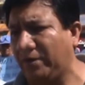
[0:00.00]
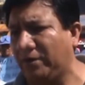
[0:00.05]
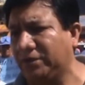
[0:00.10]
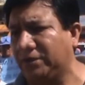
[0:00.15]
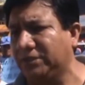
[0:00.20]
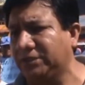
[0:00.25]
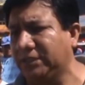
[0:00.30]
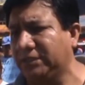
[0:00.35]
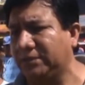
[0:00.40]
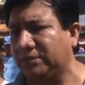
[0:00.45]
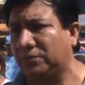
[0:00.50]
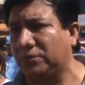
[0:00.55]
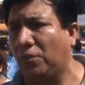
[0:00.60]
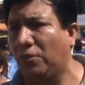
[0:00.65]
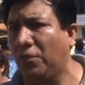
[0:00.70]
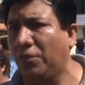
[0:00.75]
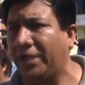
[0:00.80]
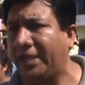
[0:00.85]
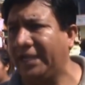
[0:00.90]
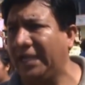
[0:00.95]
¿no? Entonces
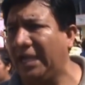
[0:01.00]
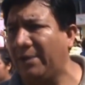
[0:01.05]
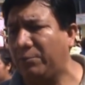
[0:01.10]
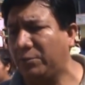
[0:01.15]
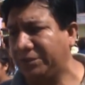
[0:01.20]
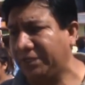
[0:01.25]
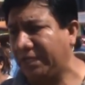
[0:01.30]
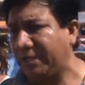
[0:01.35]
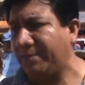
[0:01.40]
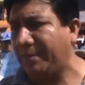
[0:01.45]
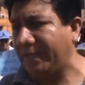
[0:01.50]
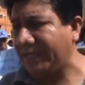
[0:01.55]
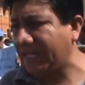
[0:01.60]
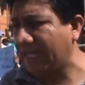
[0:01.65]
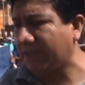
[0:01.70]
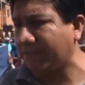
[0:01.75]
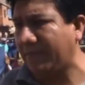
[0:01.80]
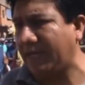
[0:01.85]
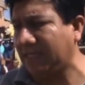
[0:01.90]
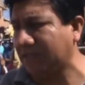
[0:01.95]
todos ganamos y,
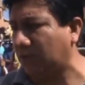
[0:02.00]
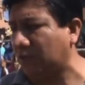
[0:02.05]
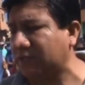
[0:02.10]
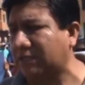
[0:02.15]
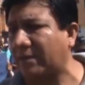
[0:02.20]
y, es más, los